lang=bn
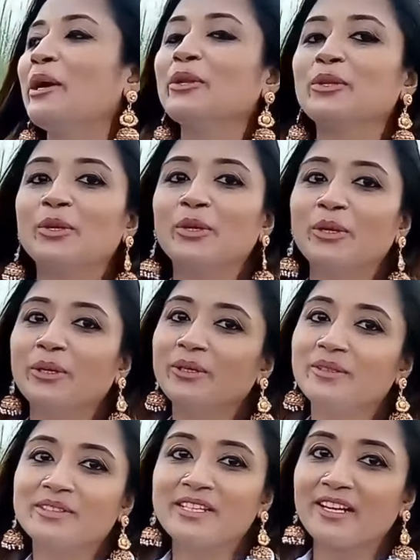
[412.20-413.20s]
তো
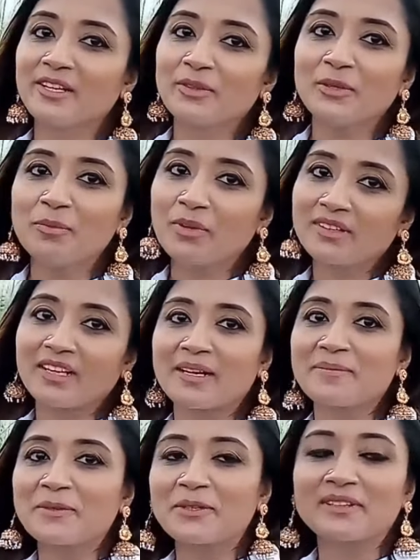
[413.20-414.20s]
ছেলে তো মন
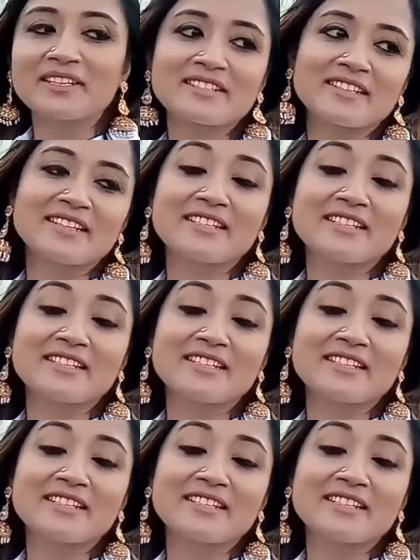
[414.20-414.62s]
খারাপ করতেছে